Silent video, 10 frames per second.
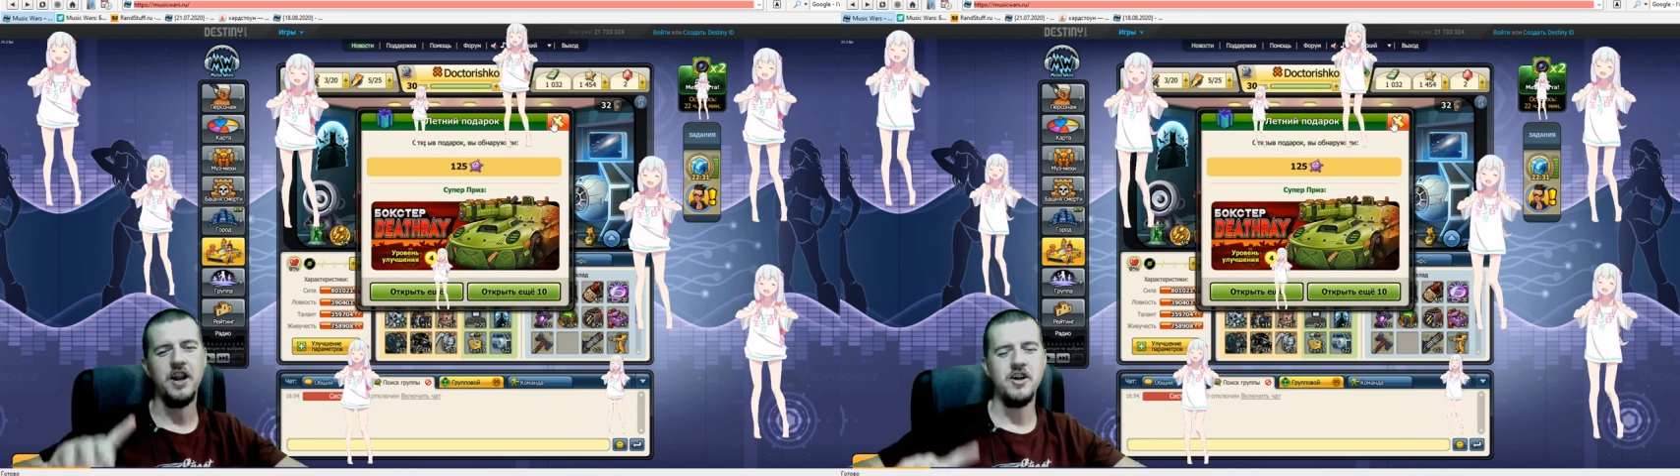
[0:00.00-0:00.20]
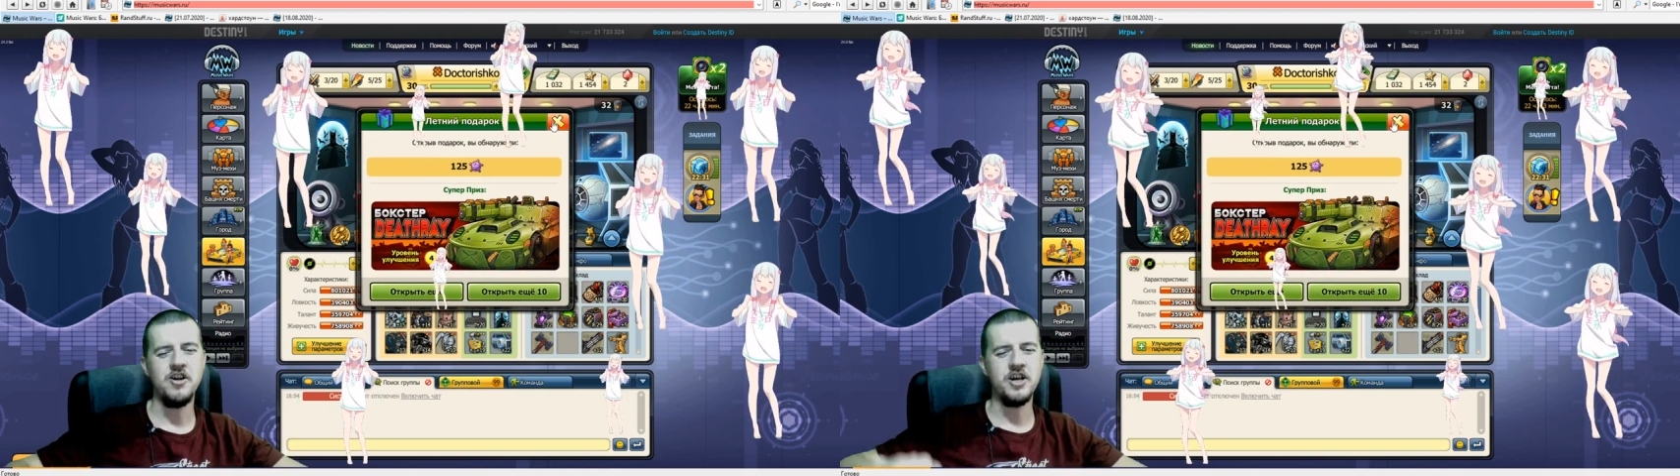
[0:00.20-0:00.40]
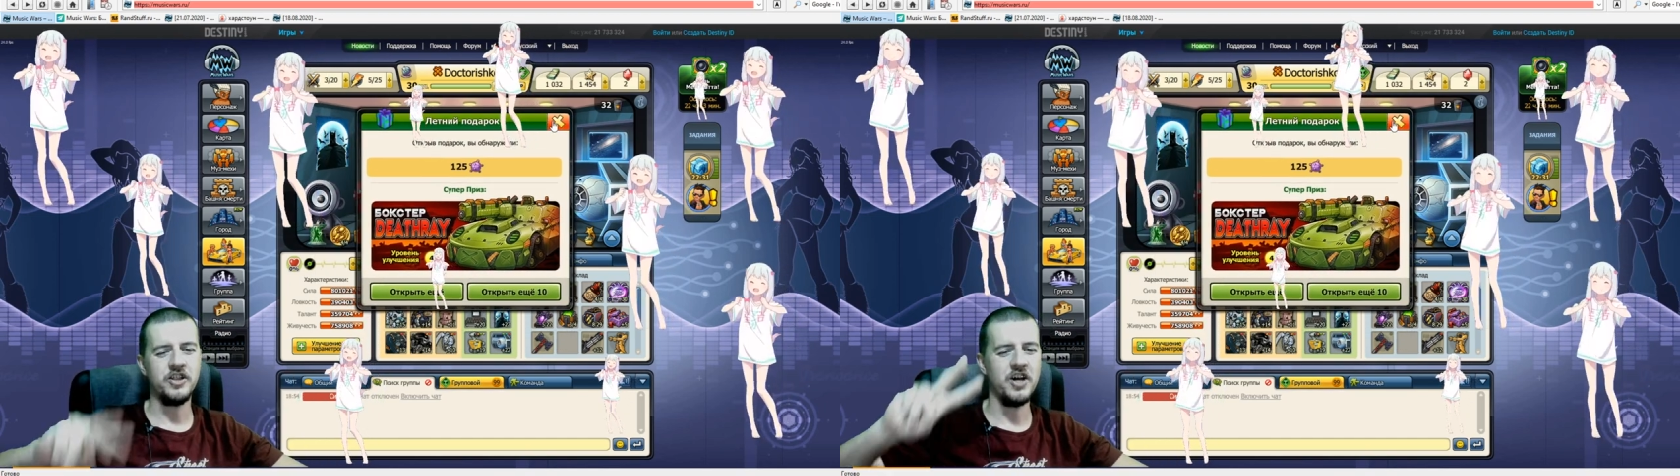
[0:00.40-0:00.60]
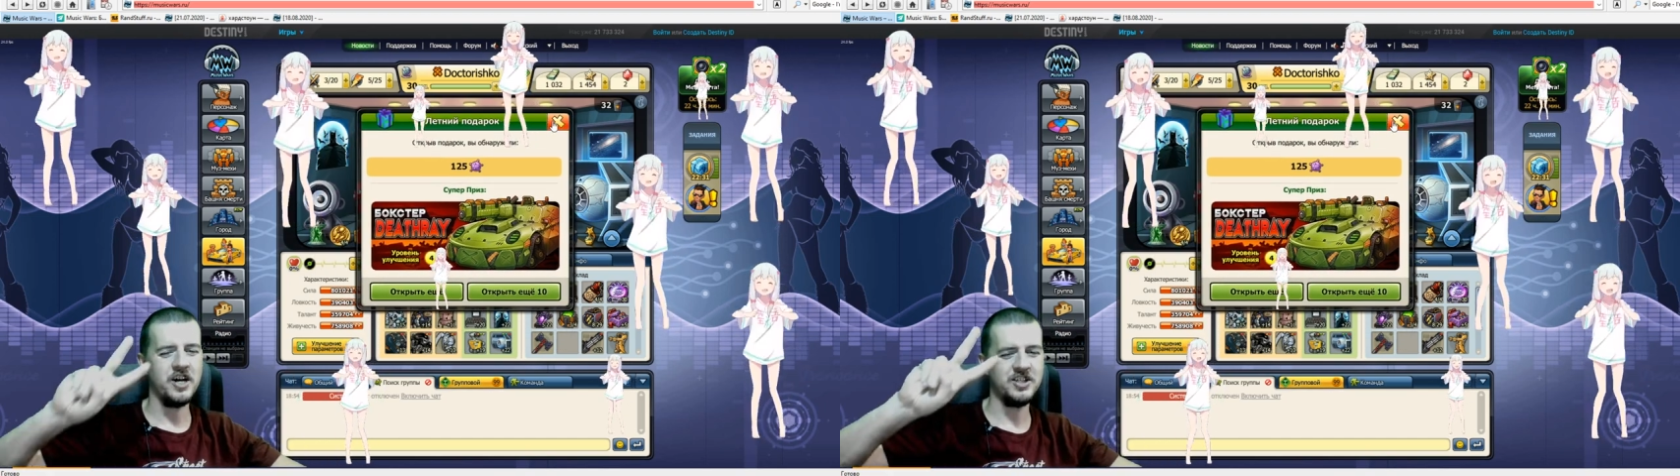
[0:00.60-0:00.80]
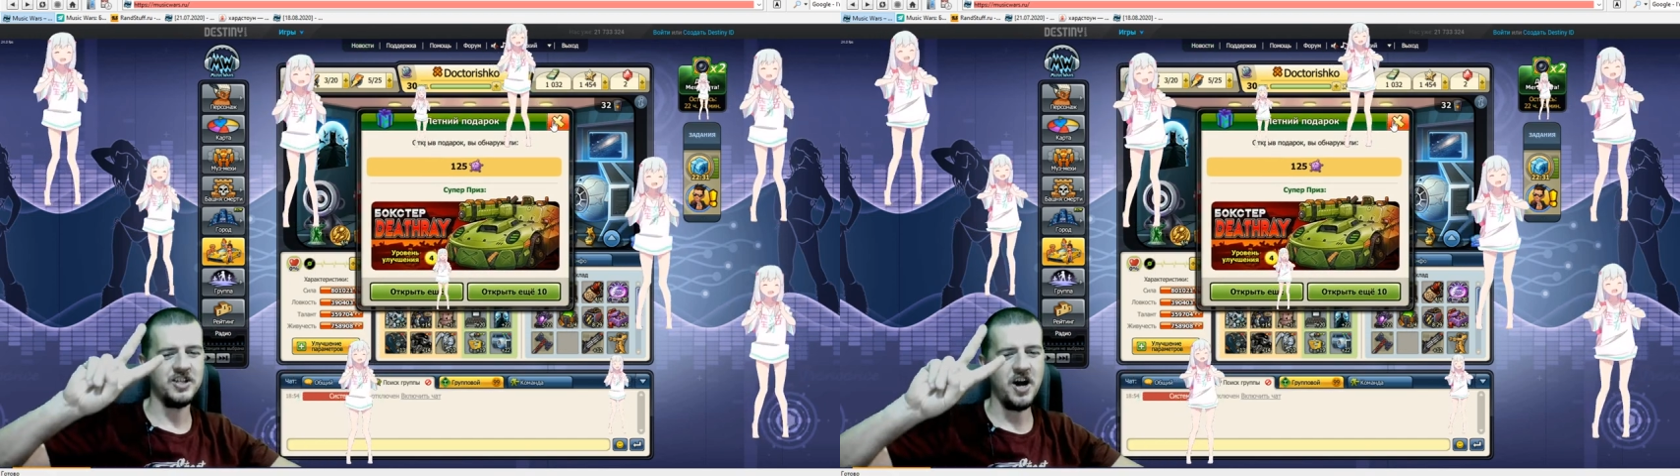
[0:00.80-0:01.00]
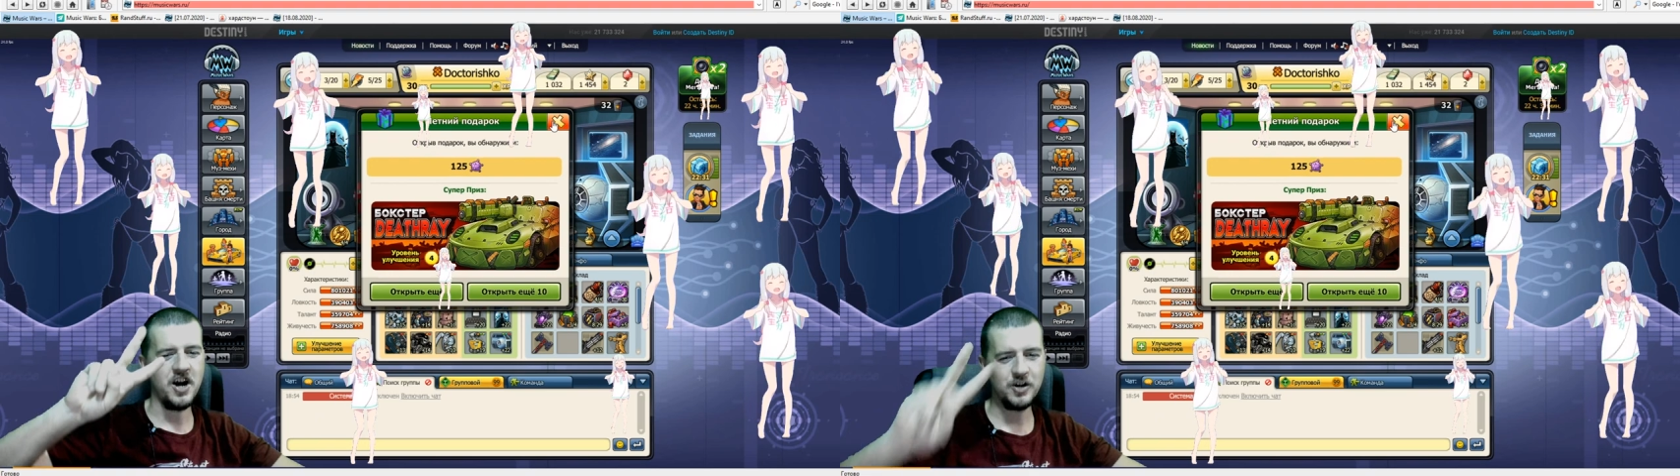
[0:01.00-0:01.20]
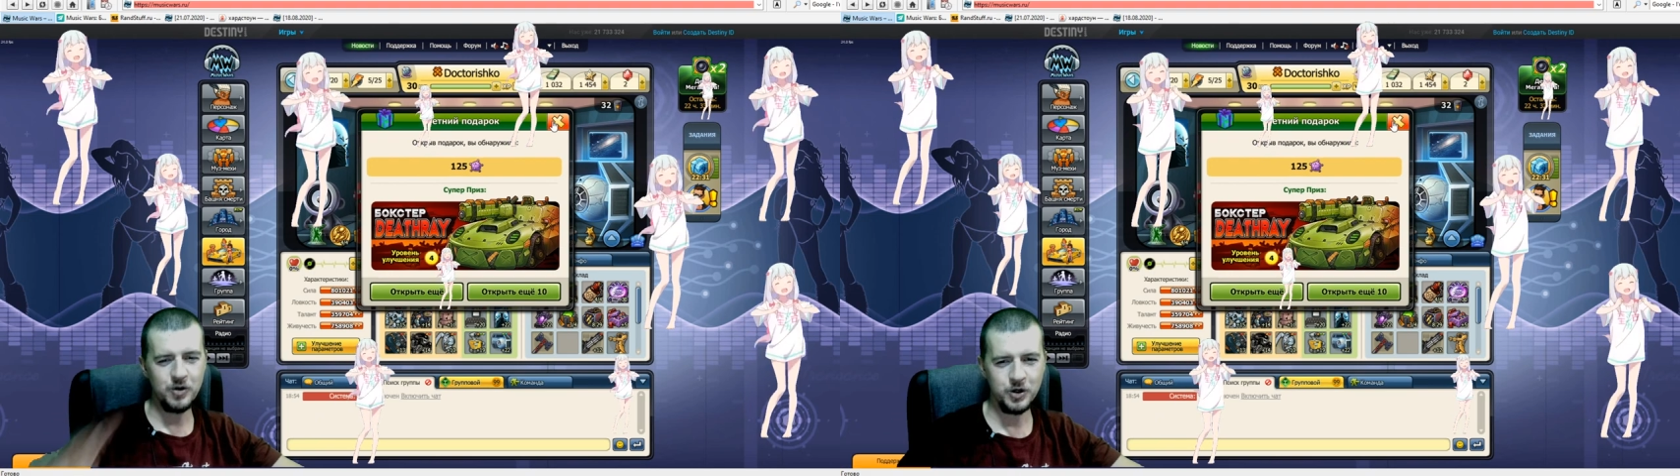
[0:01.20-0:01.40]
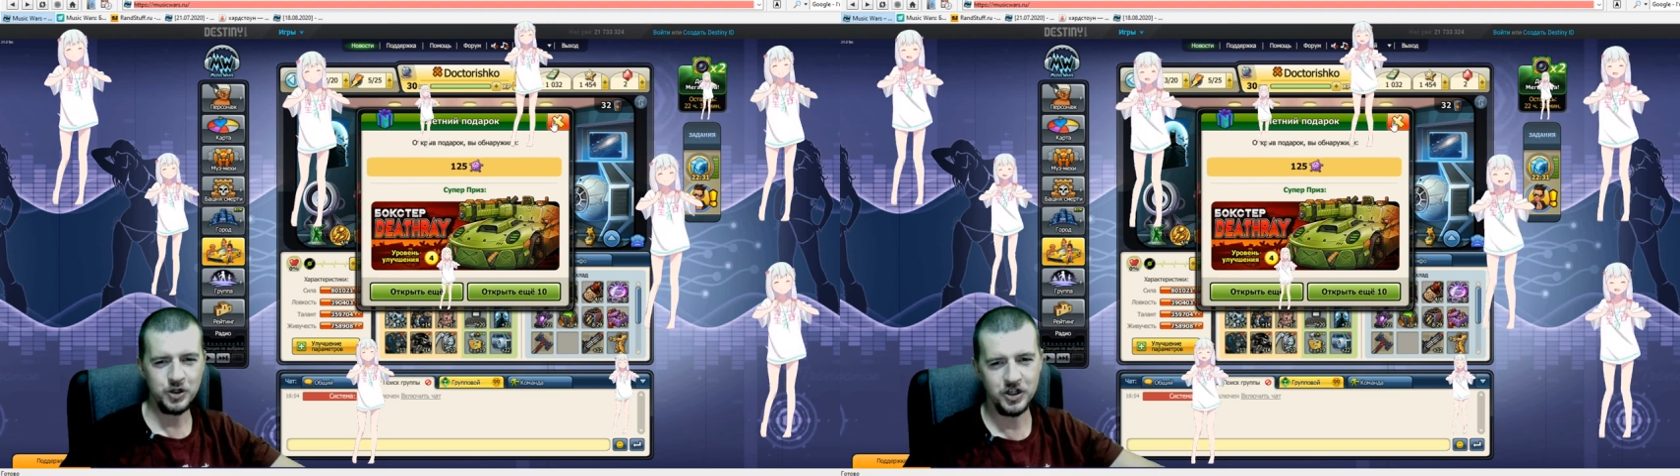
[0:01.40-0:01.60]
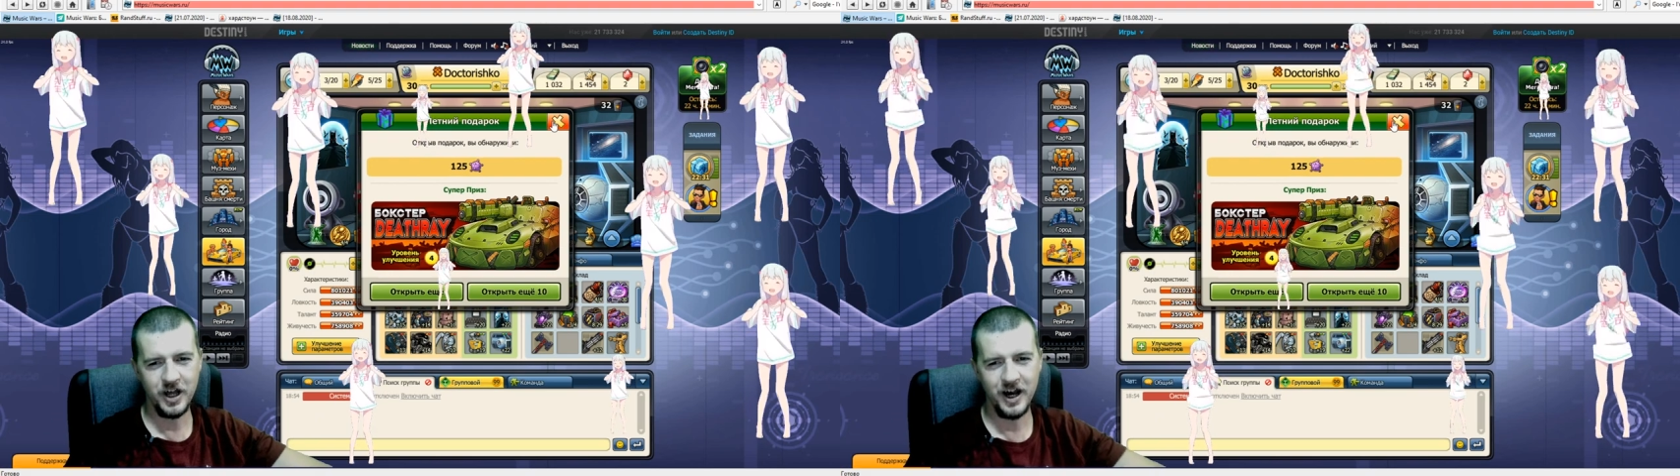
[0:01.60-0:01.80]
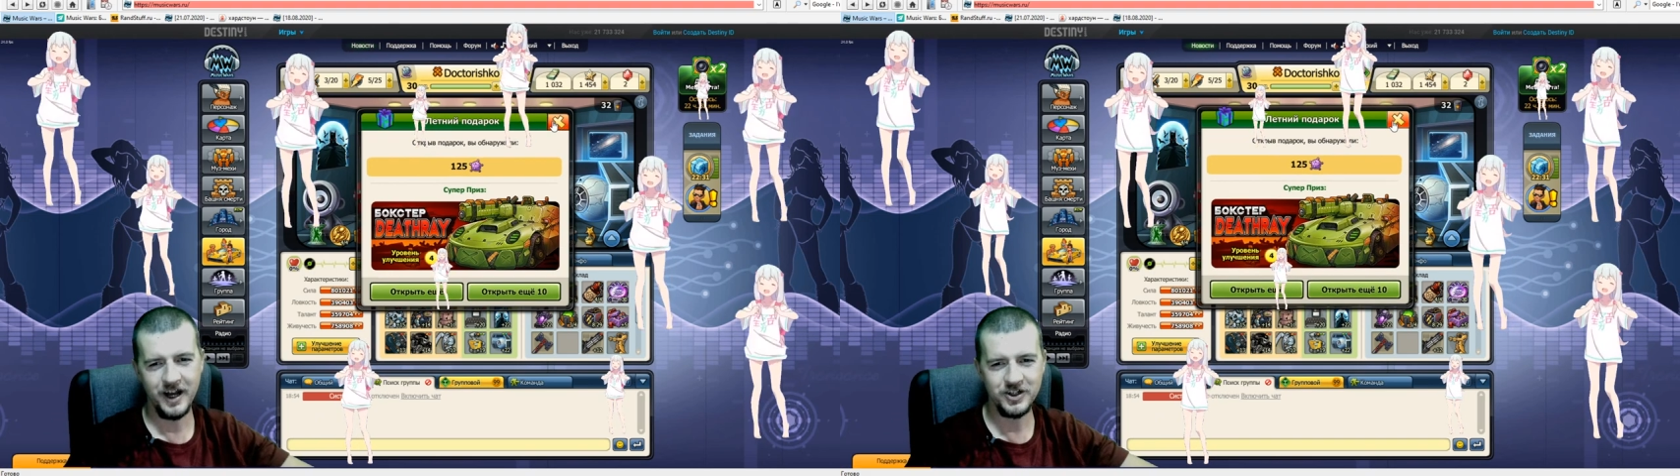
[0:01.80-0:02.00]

Лето закончено.